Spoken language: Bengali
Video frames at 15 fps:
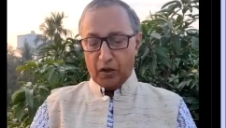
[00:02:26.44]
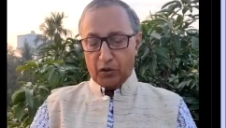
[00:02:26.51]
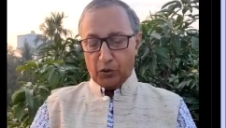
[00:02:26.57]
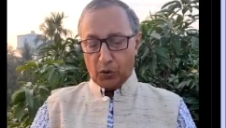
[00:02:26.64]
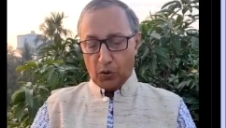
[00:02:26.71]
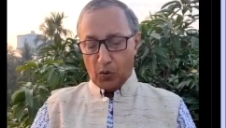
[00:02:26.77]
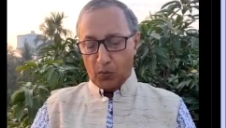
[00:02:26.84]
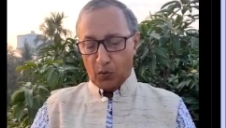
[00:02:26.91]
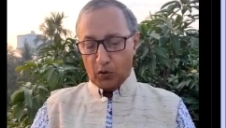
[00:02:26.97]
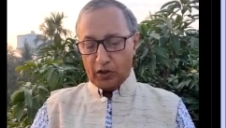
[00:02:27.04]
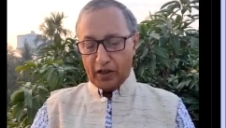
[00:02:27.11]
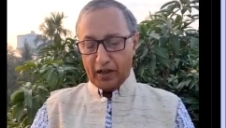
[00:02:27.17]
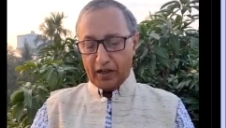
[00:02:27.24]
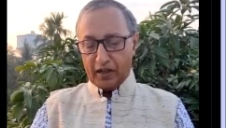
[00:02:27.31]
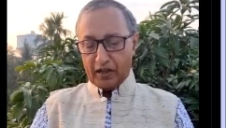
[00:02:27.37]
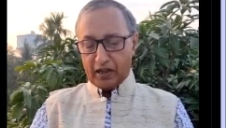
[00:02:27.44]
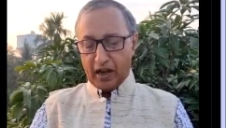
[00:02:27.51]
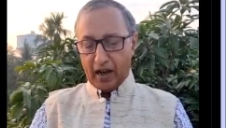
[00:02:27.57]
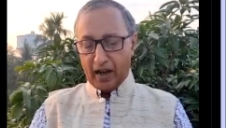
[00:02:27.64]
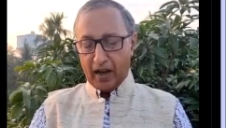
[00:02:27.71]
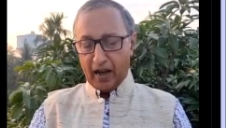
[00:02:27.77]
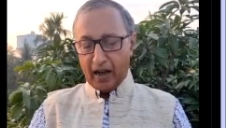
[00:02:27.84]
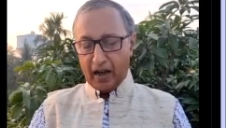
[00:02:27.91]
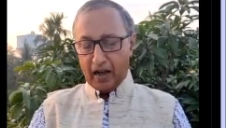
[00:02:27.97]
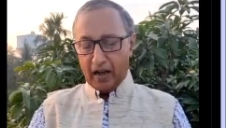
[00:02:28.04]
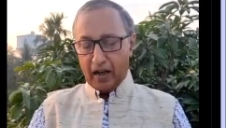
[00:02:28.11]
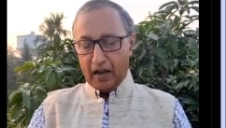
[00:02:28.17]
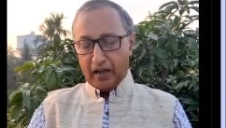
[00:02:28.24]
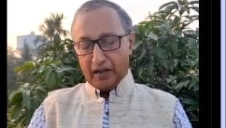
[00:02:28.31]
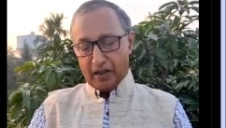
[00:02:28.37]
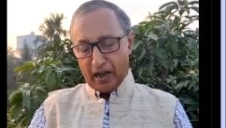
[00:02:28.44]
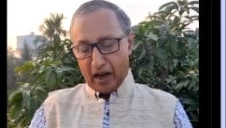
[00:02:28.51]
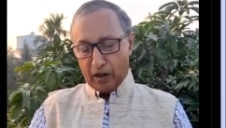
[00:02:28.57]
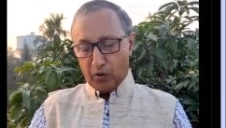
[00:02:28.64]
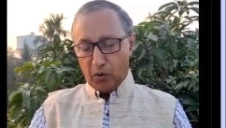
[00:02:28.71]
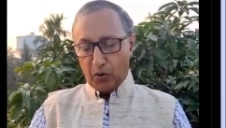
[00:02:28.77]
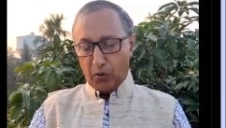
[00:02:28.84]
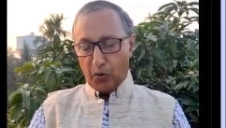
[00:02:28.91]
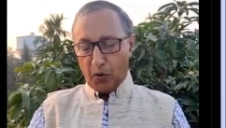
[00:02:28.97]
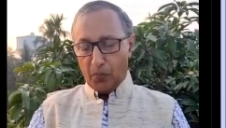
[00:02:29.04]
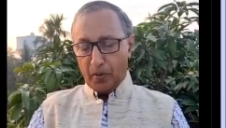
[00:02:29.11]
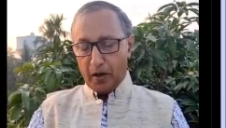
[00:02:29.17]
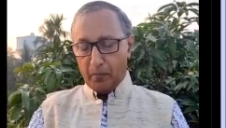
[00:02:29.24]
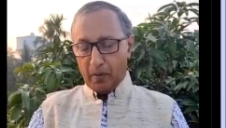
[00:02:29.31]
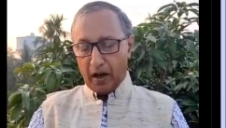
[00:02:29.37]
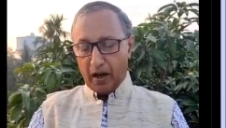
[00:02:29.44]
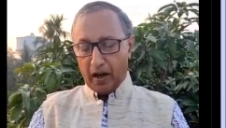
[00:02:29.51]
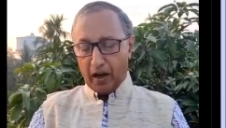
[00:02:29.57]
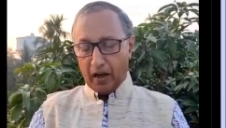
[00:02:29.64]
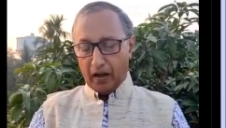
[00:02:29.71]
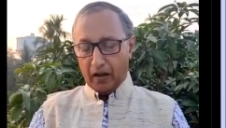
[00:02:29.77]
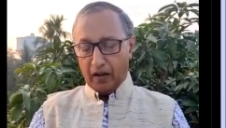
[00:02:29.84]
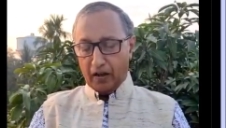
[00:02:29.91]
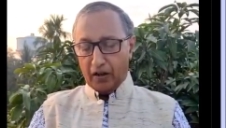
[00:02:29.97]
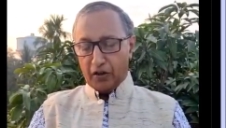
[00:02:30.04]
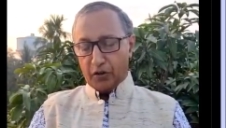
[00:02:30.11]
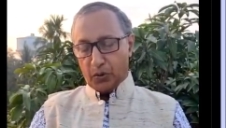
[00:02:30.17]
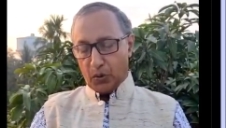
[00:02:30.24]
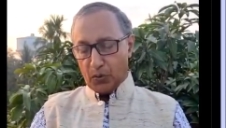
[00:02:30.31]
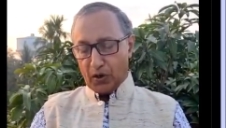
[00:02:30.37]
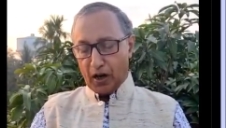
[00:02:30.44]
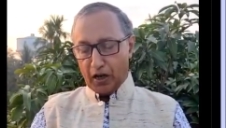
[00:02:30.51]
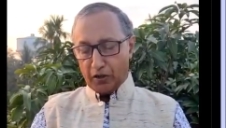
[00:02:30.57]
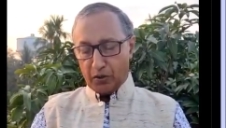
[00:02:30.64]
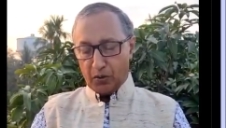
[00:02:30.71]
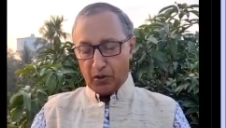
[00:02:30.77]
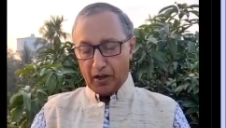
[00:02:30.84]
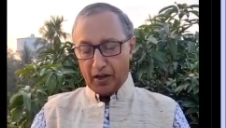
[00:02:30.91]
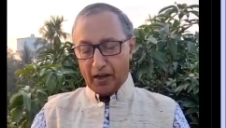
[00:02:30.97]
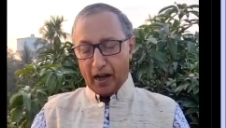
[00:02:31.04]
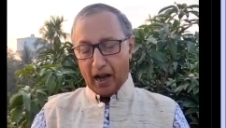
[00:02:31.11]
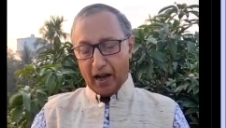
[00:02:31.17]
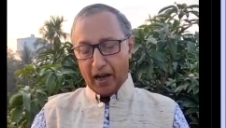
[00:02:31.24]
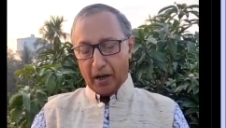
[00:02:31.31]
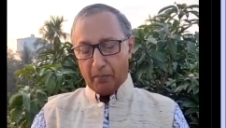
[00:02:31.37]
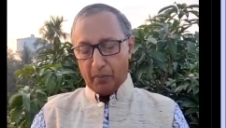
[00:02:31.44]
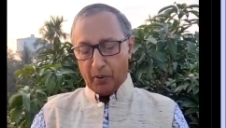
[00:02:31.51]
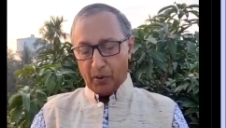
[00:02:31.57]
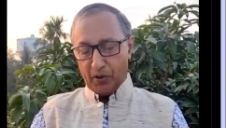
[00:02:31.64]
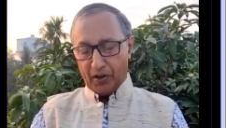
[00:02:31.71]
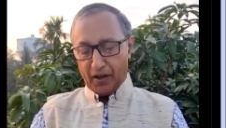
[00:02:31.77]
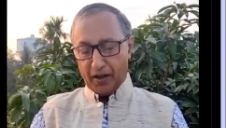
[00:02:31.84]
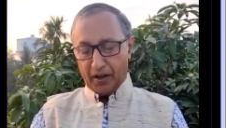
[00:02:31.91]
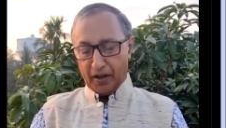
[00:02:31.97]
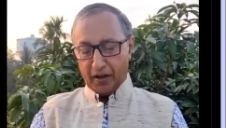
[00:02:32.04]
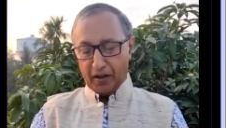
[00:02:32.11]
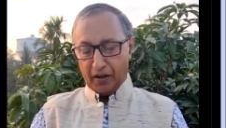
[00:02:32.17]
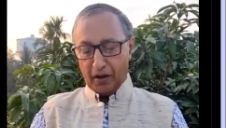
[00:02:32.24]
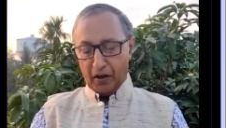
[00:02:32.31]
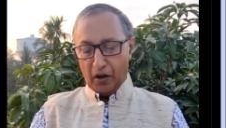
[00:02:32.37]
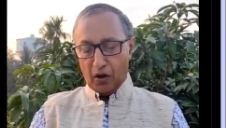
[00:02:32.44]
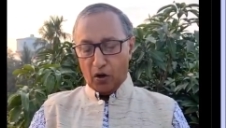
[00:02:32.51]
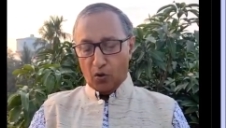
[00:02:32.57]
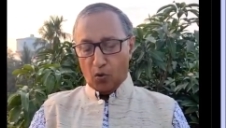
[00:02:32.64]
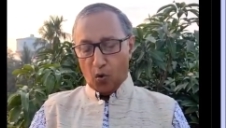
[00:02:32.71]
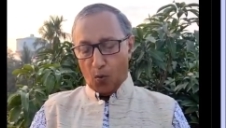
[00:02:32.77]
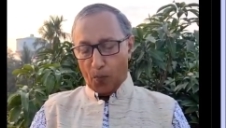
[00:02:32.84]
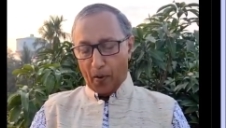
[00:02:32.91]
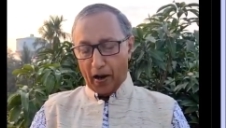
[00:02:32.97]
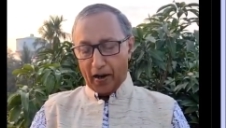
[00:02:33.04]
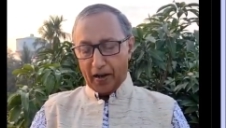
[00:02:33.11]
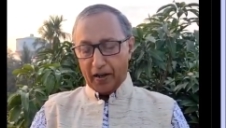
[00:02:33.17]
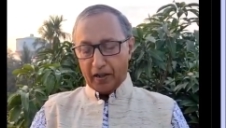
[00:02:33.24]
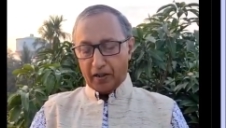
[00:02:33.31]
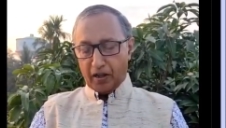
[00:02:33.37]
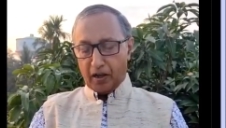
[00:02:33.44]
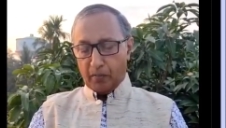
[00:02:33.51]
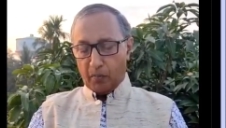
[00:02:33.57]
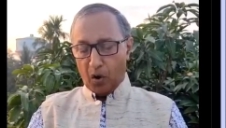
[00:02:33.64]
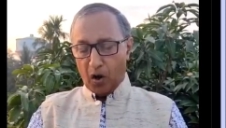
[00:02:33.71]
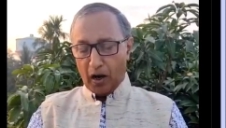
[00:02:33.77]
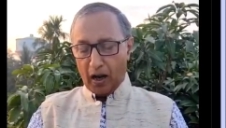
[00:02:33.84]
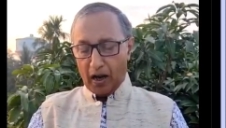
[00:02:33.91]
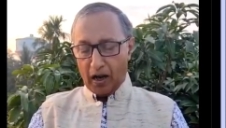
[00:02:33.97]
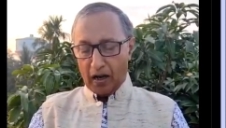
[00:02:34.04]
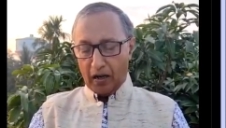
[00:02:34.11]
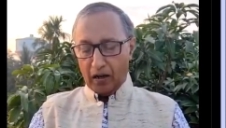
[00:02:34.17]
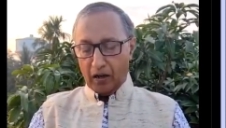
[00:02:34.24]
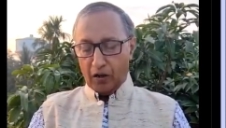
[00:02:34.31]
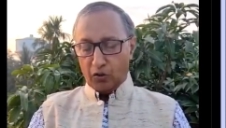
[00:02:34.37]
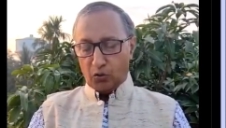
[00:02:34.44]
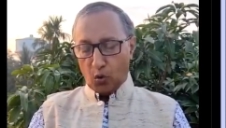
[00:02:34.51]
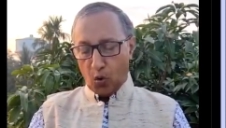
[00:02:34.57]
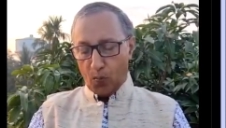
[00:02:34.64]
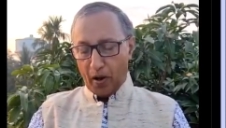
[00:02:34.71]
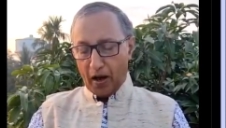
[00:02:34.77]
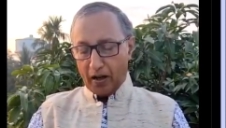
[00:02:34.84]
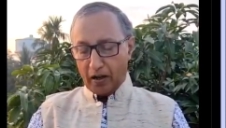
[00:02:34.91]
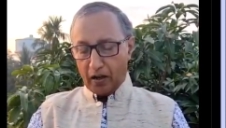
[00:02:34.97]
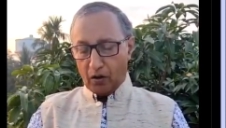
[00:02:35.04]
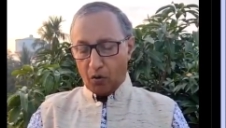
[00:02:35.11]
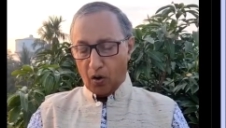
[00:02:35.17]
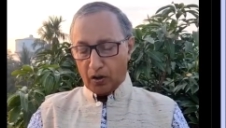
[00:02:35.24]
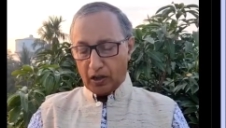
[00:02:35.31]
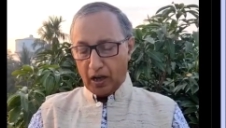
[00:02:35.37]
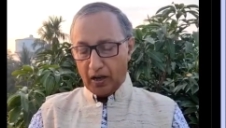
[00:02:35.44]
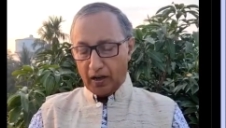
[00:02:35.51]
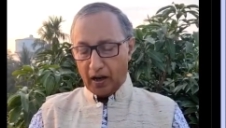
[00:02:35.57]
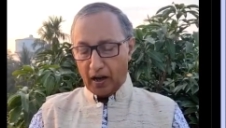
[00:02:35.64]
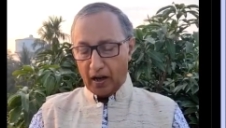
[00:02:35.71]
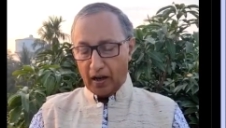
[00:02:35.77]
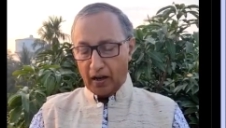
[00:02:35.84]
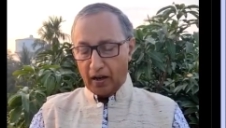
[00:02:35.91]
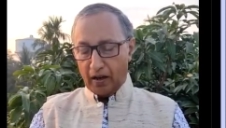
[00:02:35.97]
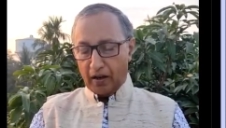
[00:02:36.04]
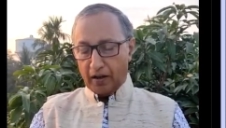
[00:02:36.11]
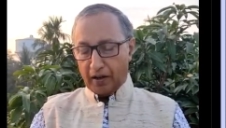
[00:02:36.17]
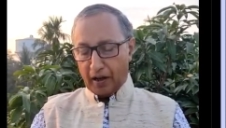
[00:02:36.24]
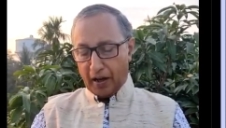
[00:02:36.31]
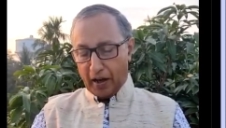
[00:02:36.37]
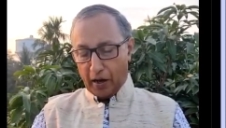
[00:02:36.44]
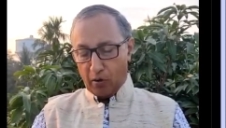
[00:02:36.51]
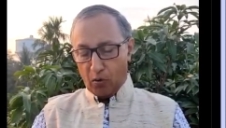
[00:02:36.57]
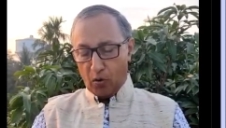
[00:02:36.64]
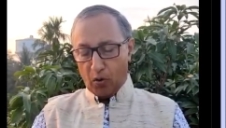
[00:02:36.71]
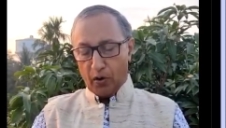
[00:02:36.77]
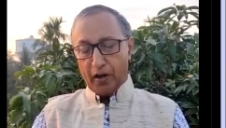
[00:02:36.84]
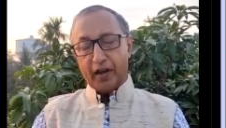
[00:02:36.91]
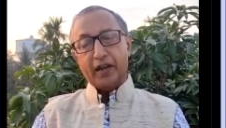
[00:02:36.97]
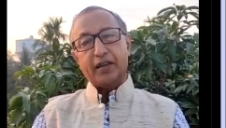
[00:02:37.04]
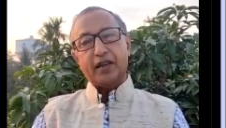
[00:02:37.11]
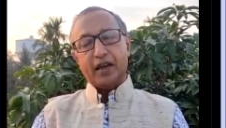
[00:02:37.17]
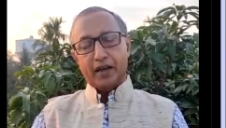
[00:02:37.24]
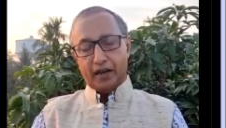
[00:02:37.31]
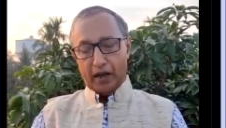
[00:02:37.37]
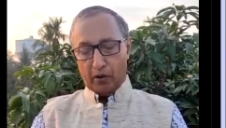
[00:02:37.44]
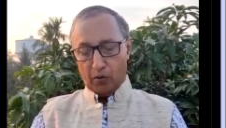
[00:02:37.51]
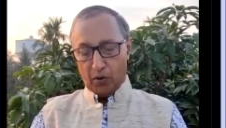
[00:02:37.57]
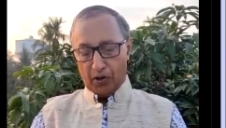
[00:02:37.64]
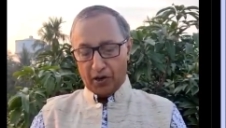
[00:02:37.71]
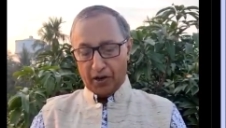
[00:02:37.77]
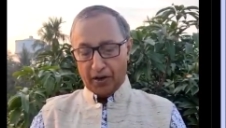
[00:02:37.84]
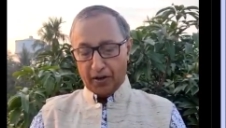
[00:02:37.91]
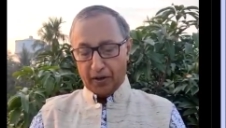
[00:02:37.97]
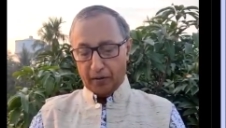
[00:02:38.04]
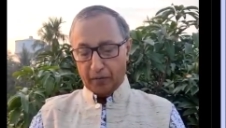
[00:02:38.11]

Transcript: সবুজের ছায়া যেন রবি মায়া সোনাঝুরি গায়ে ফোটে কোপায়েতে বলা তোমার কথারা ঢেউ হয়ে জেগে ওঠে